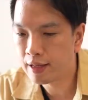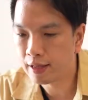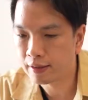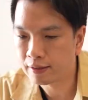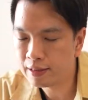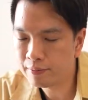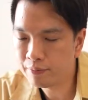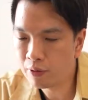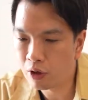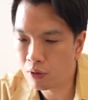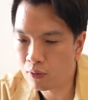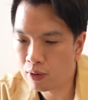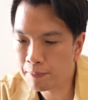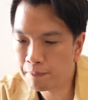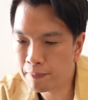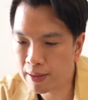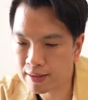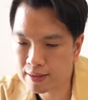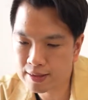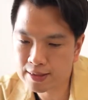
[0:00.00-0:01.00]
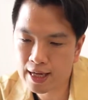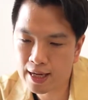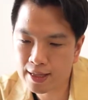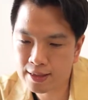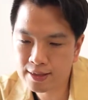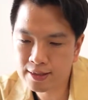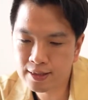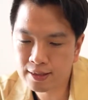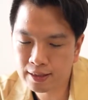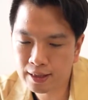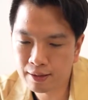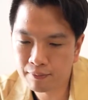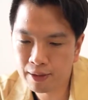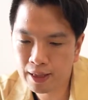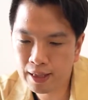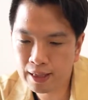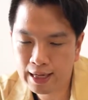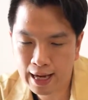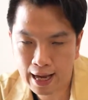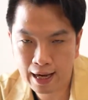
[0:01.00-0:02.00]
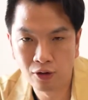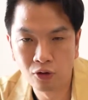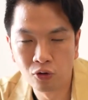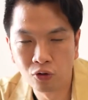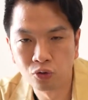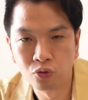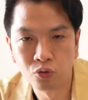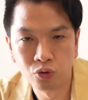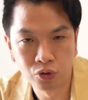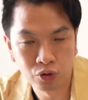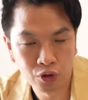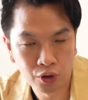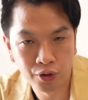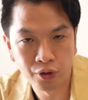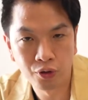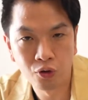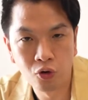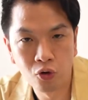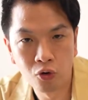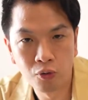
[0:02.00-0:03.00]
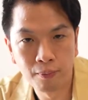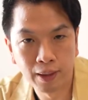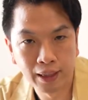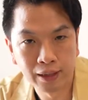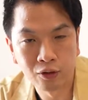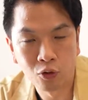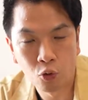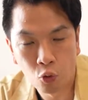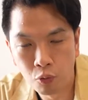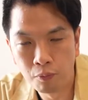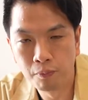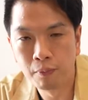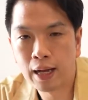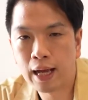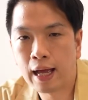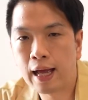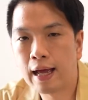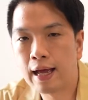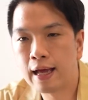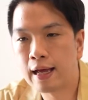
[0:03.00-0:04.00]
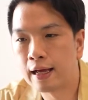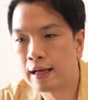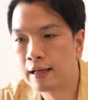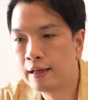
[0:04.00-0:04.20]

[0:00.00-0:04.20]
อย่างที่บอกว่าปัจจัยที่จะทำให้การลงทุนคอนโดมันคุ้มค่า